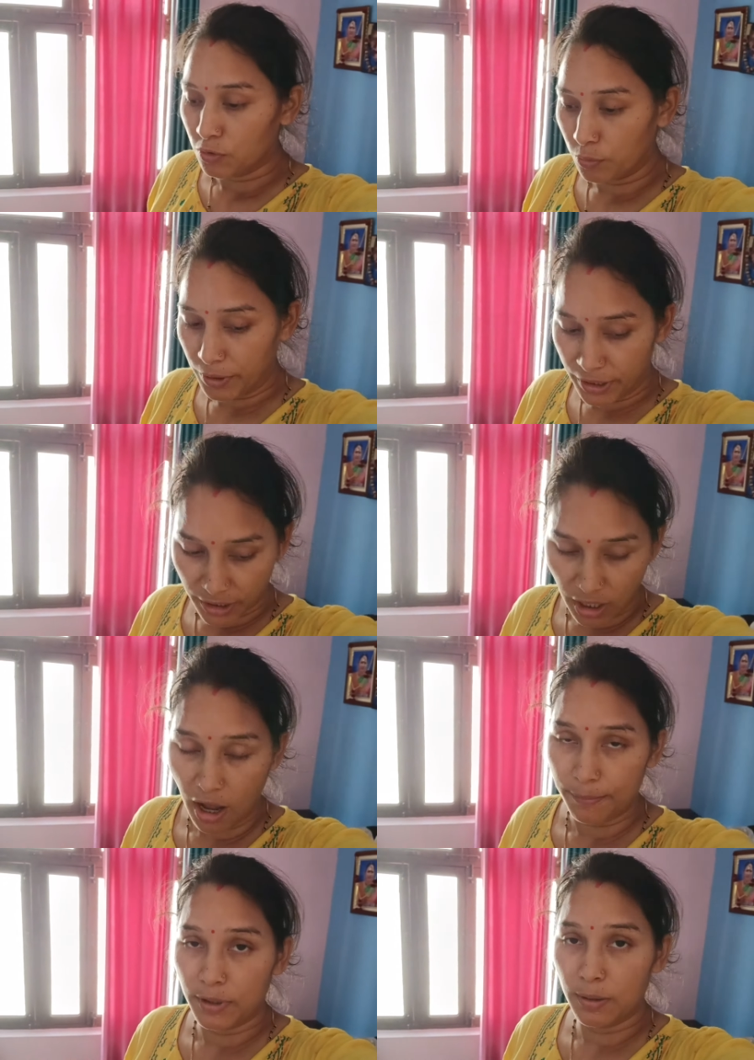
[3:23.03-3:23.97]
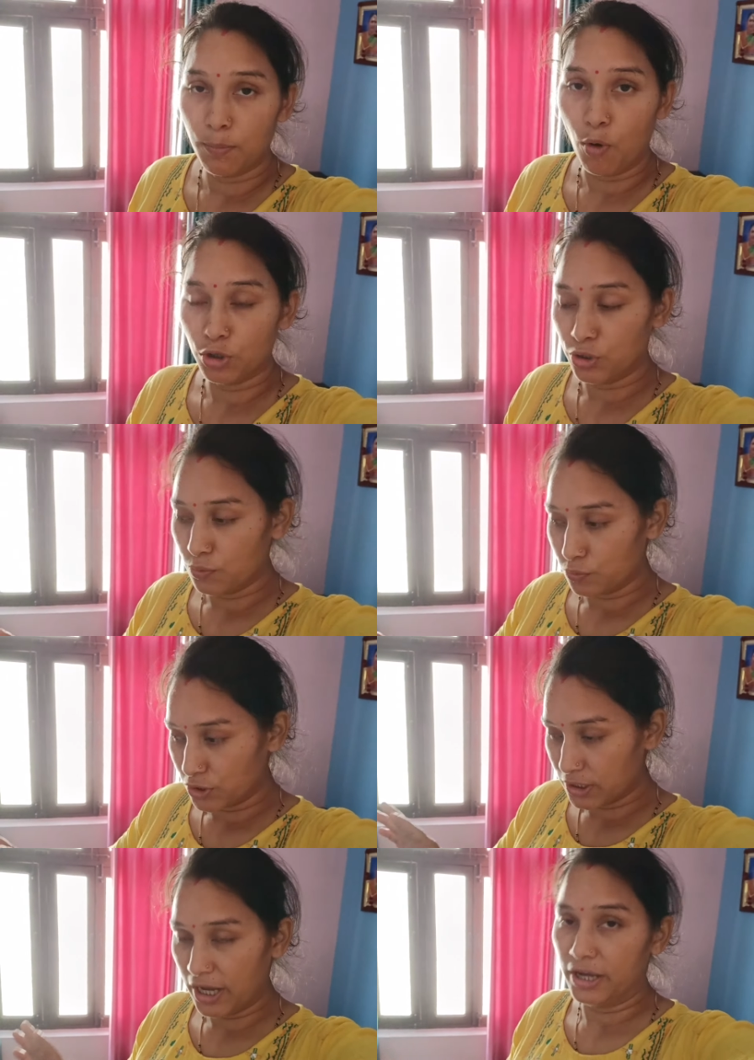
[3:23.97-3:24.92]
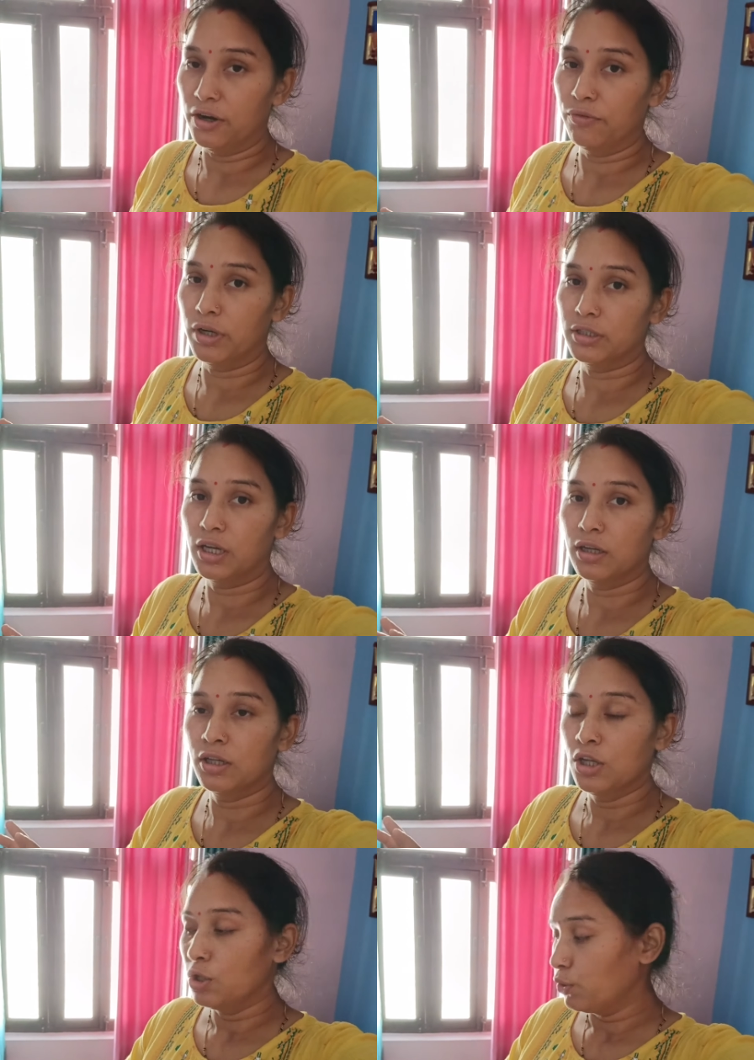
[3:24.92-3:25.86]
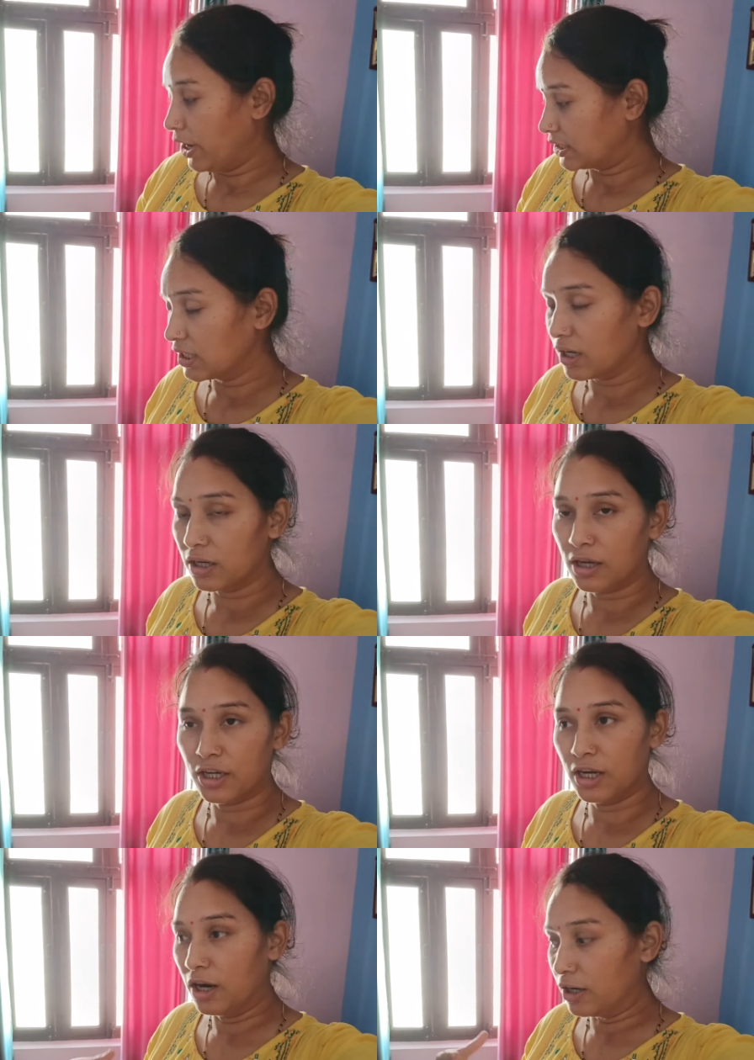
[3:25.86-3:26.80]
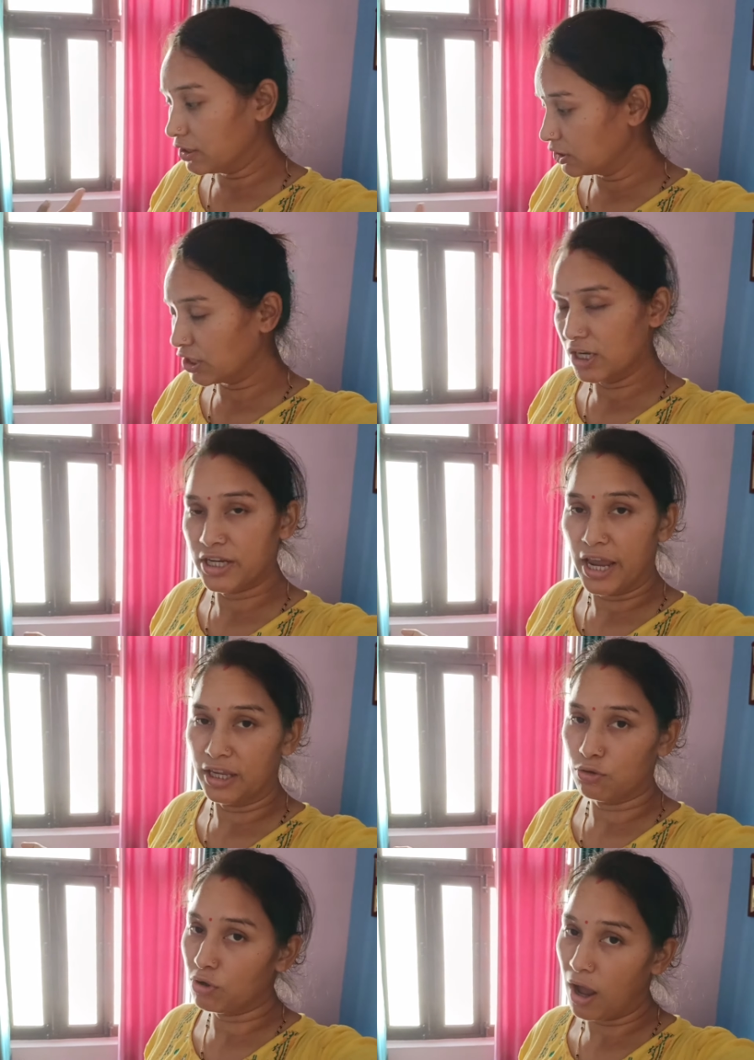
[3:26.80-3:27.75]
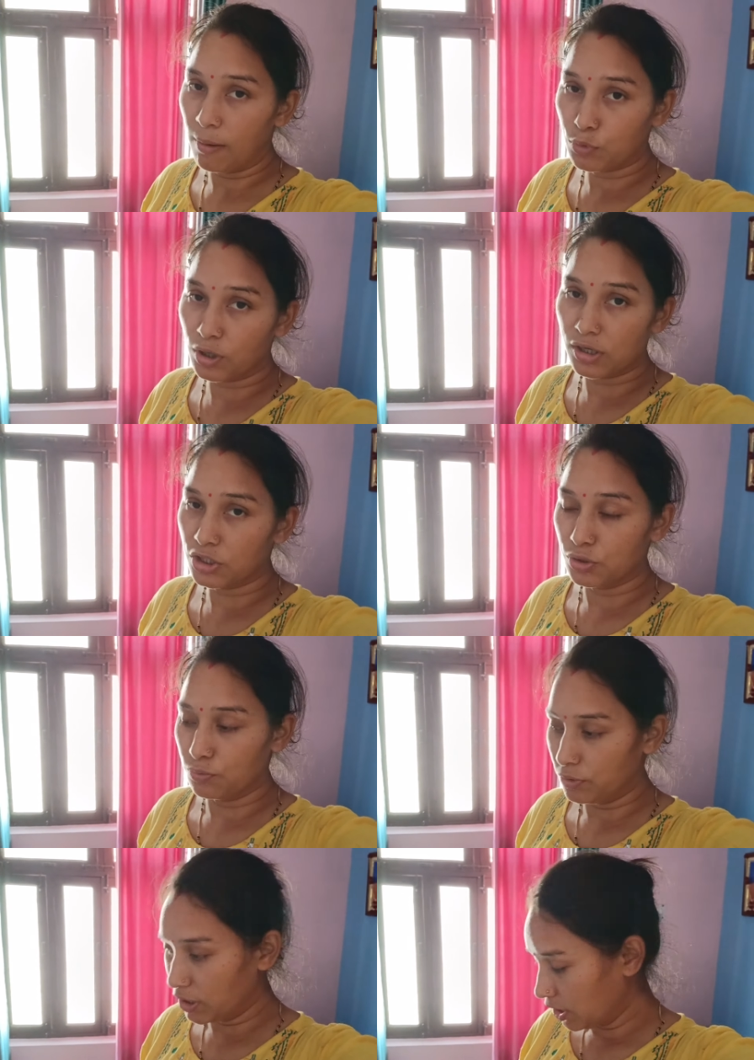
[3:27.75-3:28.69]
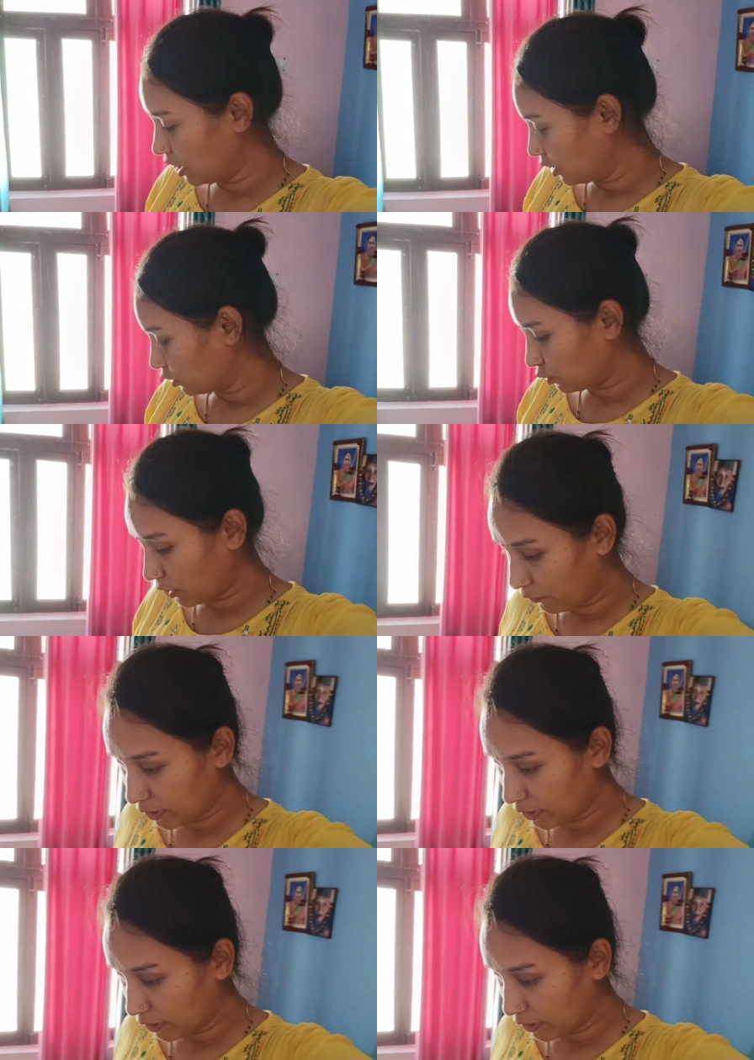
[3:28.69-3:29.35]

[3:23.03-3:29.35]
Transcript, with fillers: तो बट ये काम ना बहुत दिनों से ठहरा हुआ था तो ऐसे कर करके ना हर दिन चले जाएंगे तो काम तो करना ज़रूरी है तो ना